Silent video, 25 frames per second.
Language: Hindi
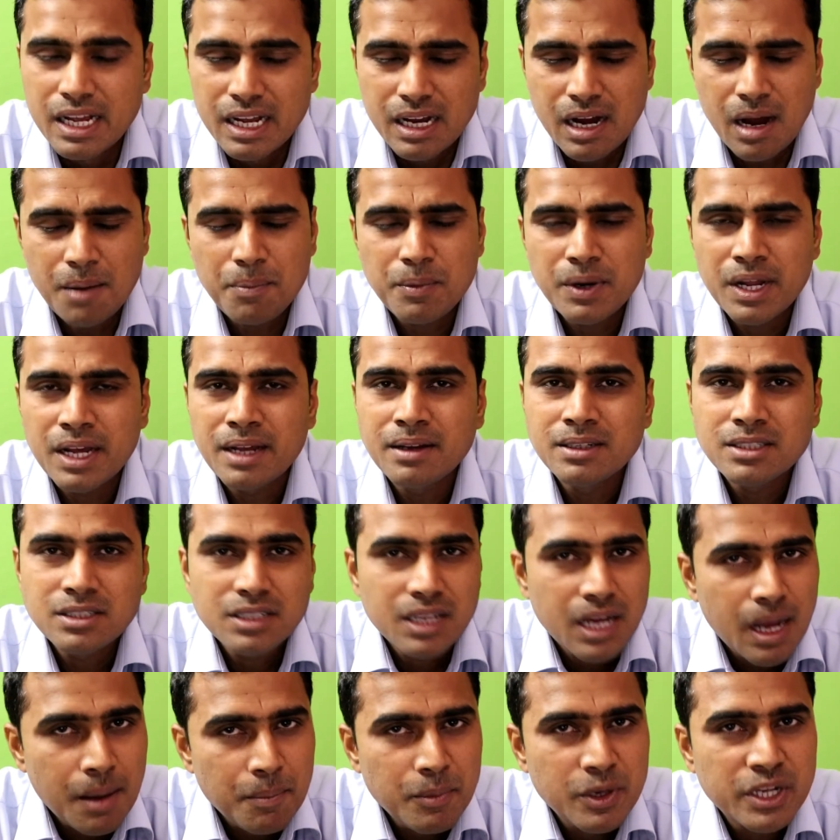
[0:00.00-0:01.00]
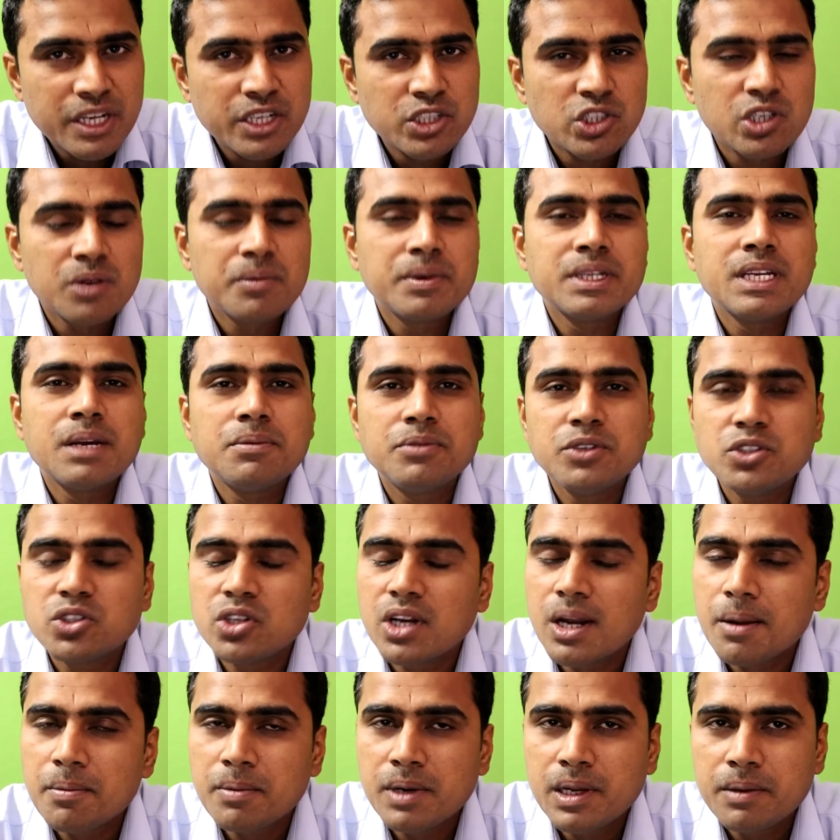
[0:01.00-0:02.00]
अपना एप्लीकेशन में ये फीचर
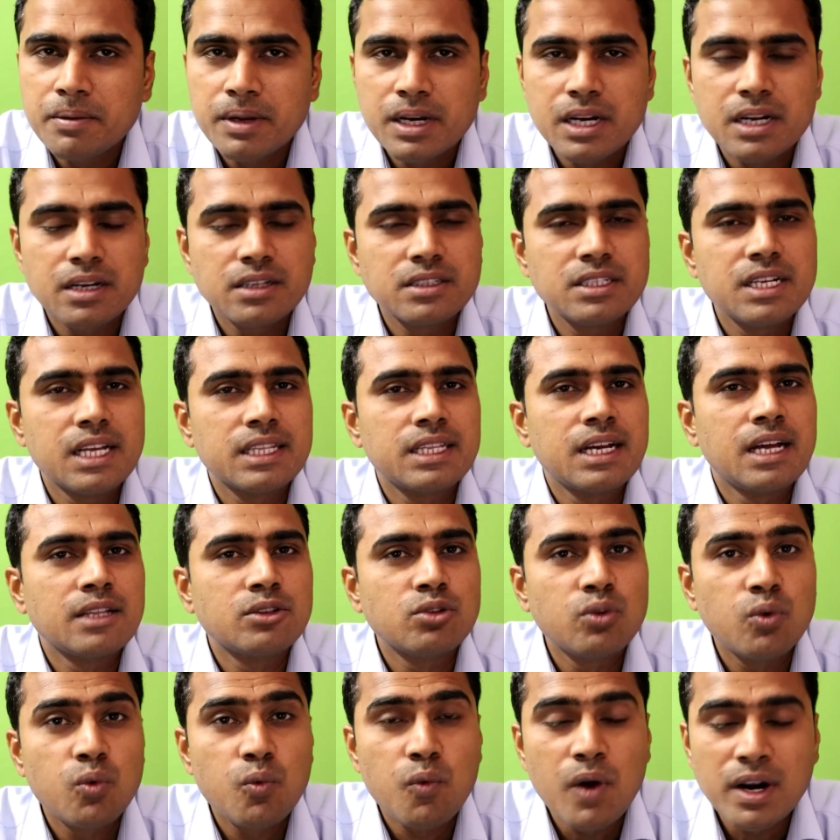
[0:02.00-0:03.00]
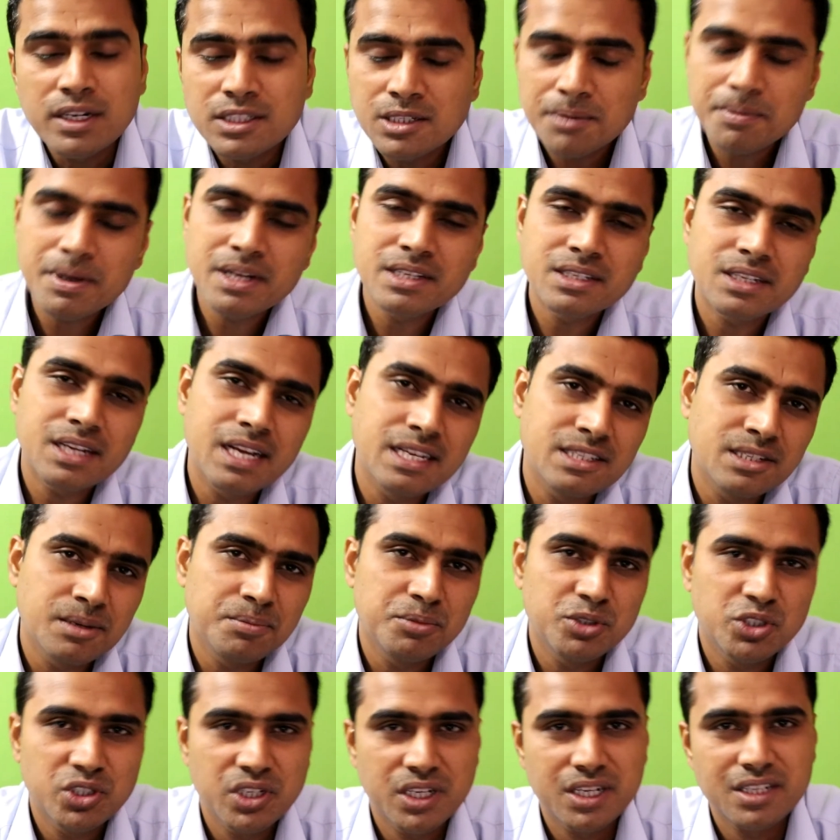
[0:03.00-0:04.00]
अवेलेबल कर दिया था तो व्हाट्सअप कैसे
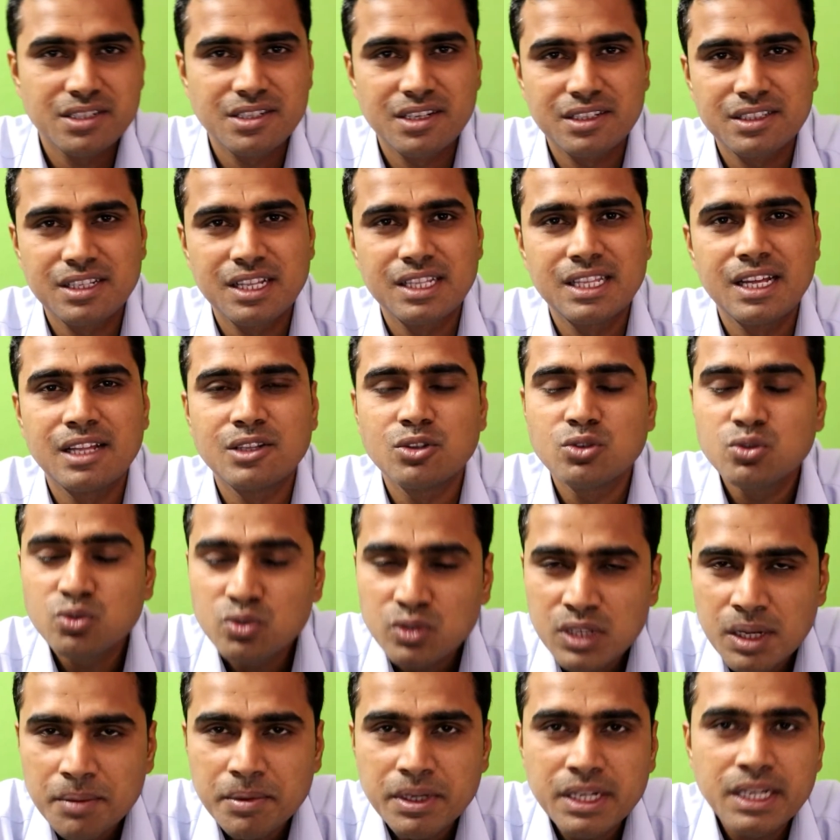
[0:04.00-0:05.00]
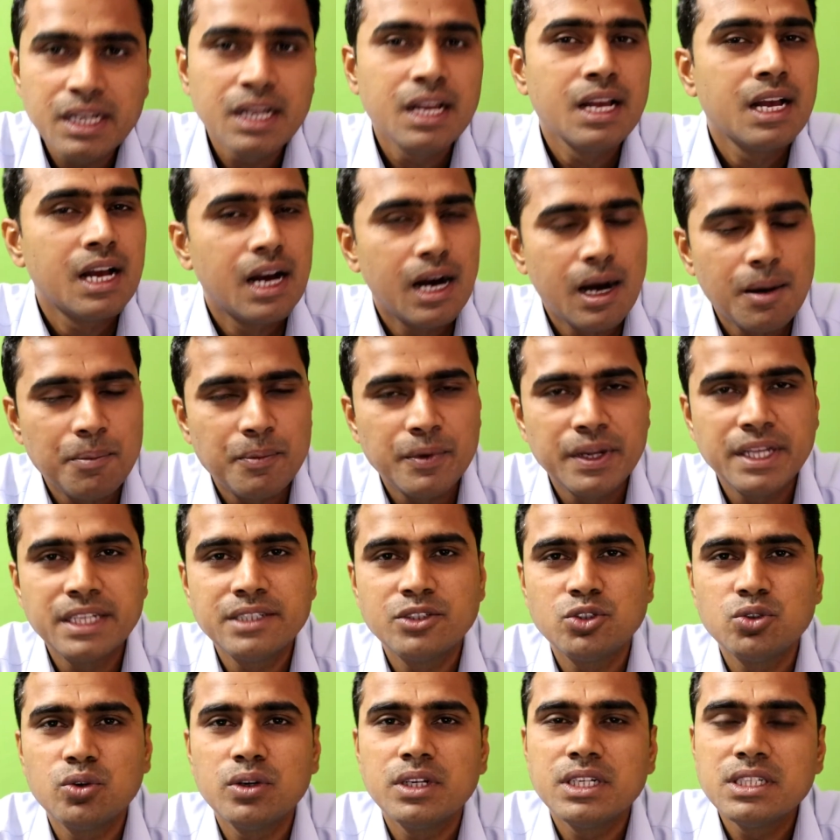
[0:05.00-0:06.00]
पीछे रह सकता था तो उसने भी अपने
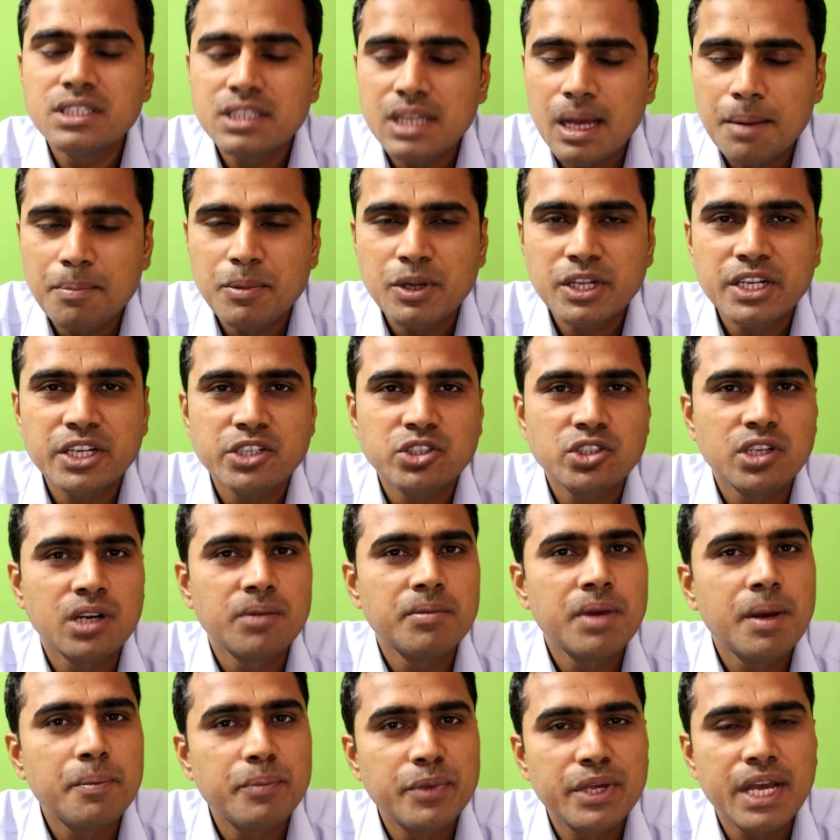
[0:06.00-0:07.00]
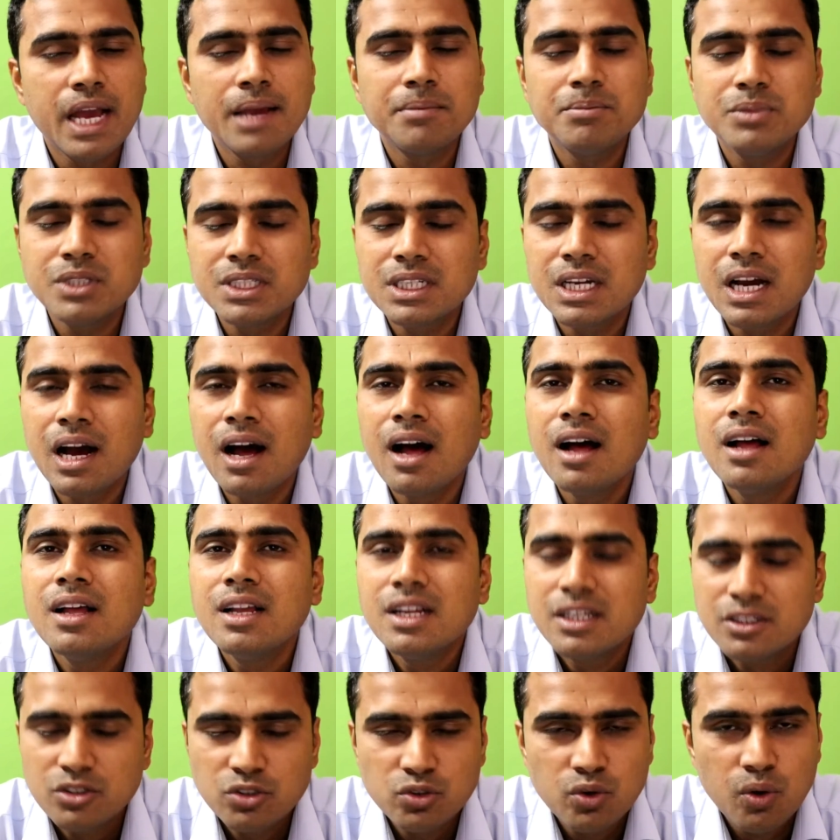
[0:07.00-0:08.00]
जो इस एप्लीकेशन में पी का
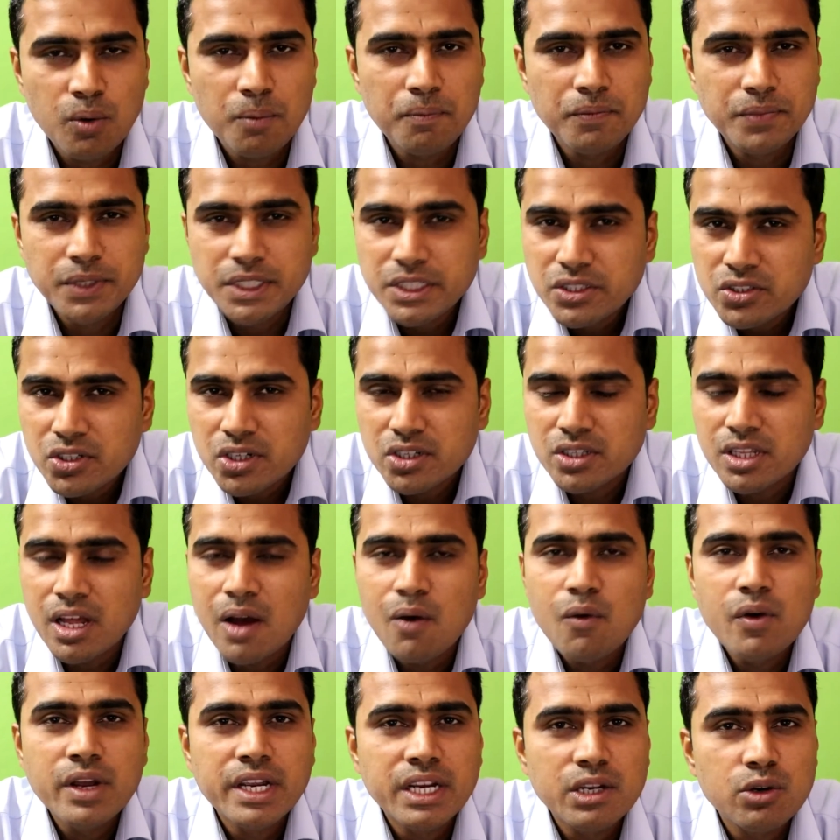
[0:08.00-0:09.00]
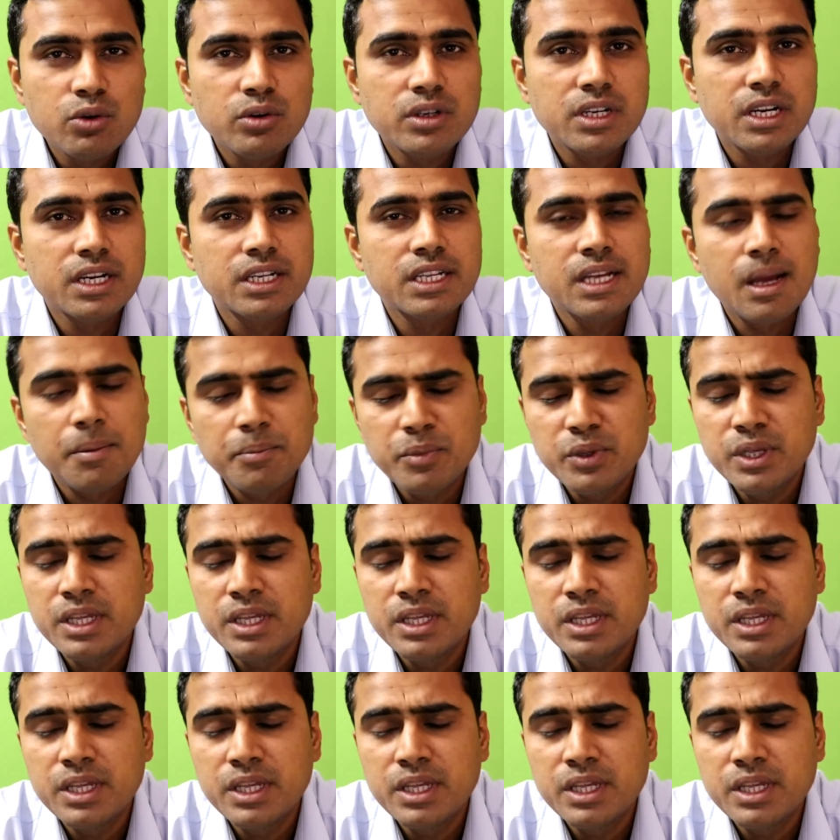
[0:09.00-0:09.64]
जो फीचर था वो इंक्लूड कर गया